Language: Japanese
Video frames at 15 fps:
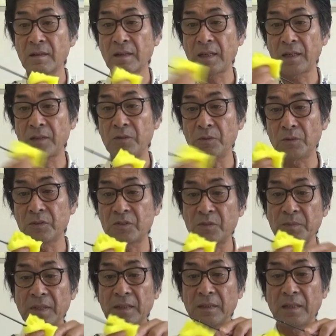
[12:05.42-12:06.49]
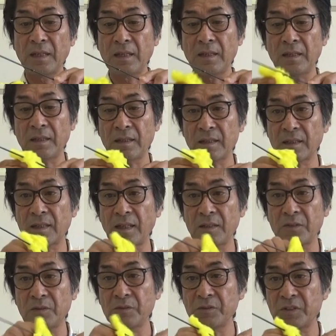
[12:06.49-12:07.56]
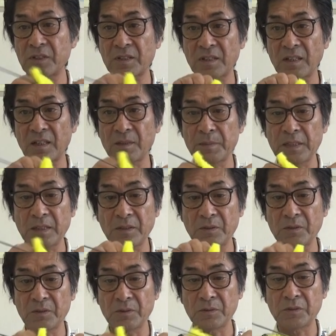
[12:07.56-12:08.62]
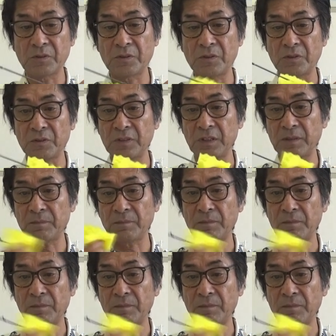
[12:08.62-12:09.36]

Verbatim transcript: ガイドをつまんでガイドの内側まで汚れ落とすように